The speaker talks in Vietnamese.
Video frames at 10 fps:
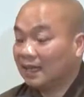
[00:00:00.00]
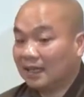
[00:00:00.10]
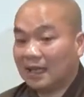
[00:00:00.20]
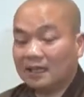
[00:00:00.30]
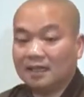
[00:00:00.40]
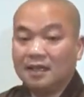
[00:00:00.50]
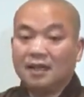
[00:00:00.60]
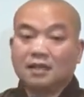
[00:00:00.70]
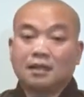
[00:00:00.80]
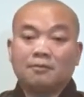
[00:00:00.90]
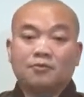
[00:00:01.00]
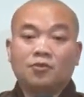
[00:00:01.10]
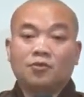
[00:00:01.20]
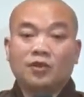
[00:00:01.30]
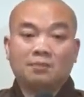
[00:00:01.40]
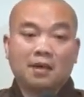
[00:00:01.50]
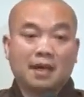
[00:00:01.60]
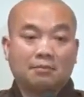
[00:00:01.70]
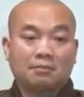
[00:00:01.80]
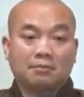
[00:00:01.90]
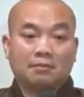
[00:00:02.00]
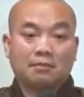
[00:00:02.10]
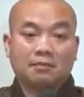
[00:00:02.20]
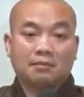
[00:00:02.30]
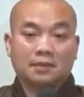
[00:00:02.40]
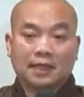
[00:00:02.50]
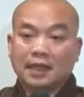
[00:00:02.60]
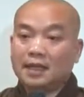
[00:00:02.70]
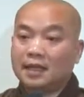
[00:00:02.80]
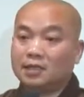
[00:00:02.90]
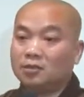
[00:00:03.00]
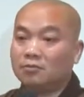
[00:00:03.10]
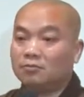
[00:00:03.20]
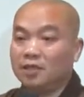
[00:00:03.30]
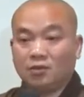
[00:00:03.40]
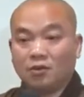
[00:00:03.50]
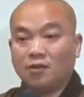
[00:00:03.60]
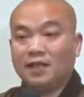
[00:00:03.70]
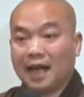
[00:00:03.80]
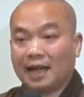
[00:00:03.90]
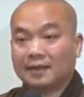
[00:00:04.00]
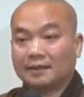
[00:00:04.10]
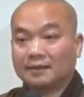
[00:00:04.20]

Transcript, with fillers: chẳng hạn như tâm vô vi bất động trạng thái này là xúc phi khổ phi lạc